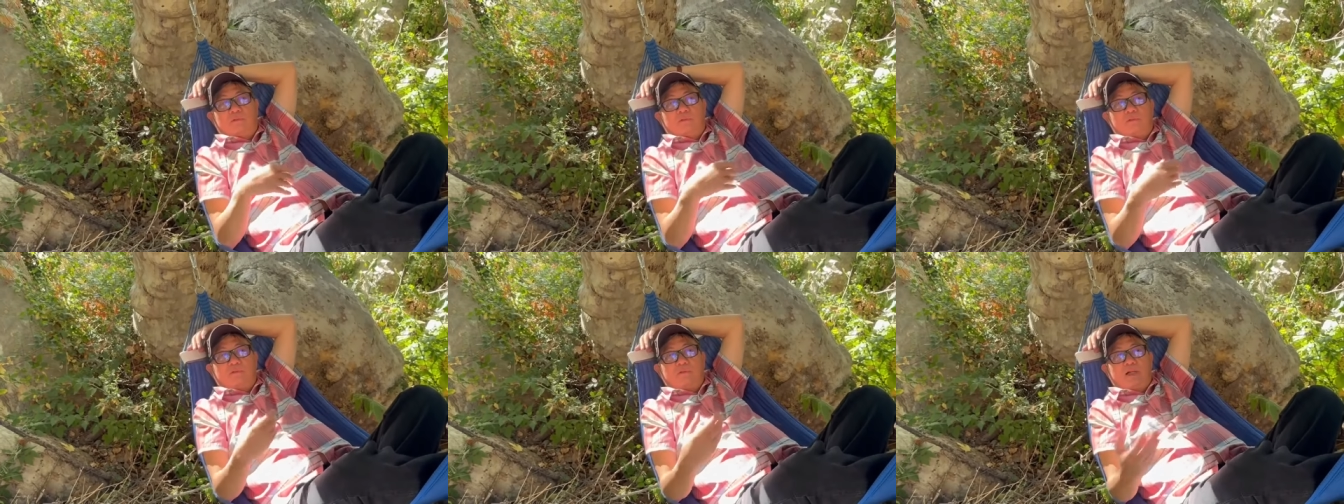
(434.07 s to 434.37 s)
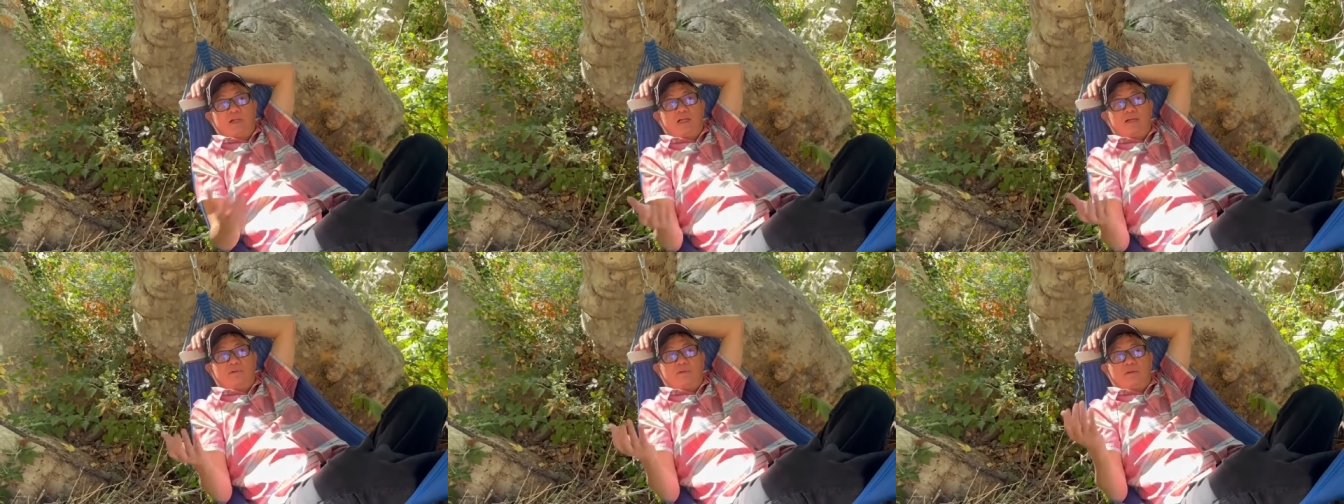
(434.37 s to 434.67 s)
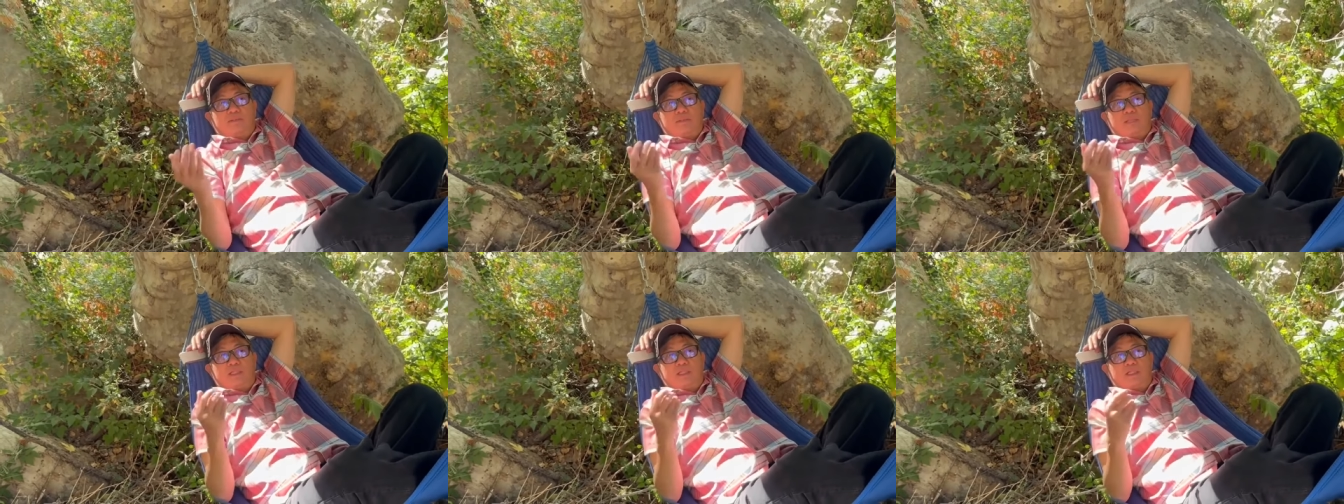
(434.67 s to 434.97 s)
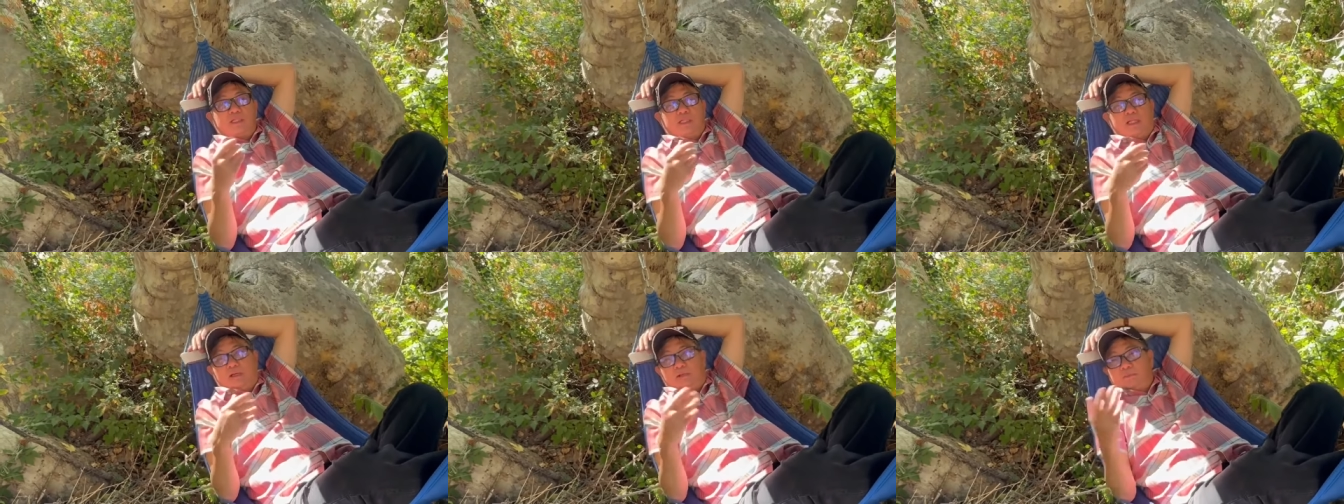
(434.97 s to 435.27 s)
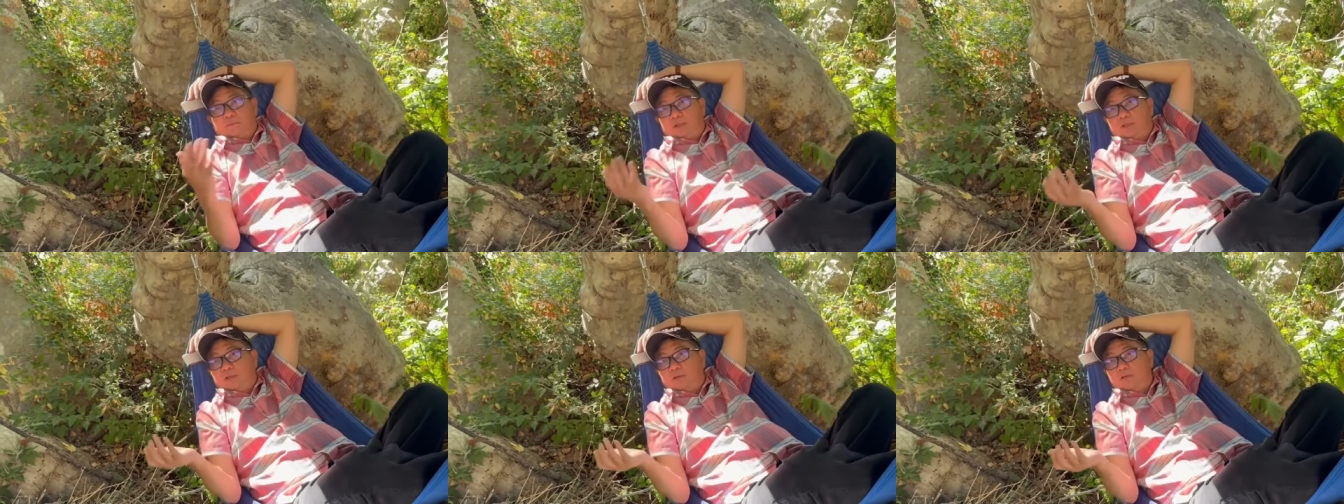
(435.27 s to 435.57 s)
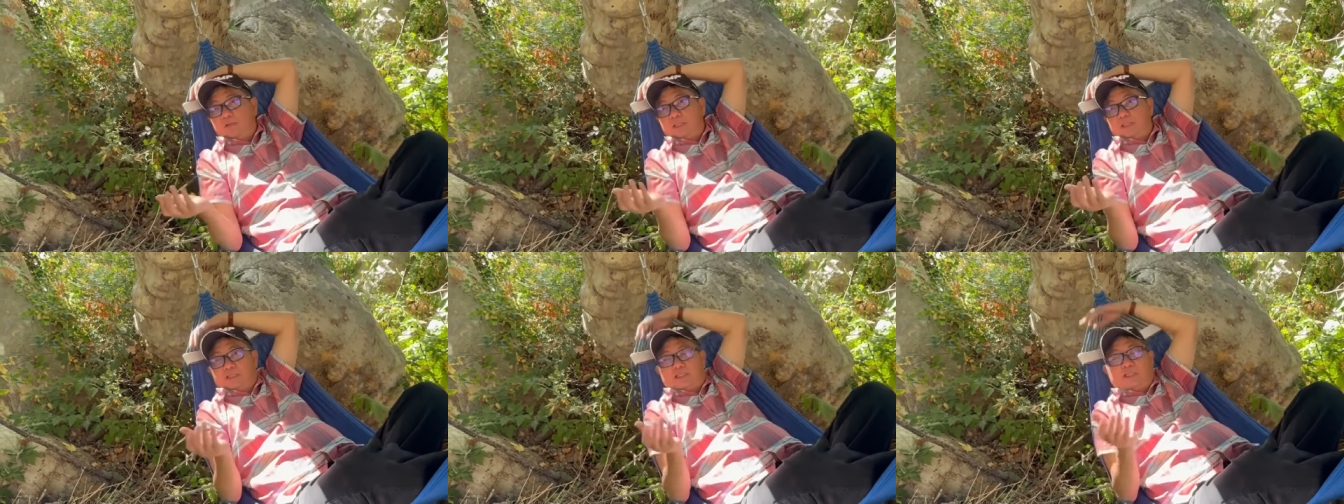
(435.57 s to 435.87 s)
hoặc là một người không hiểu gì chỉ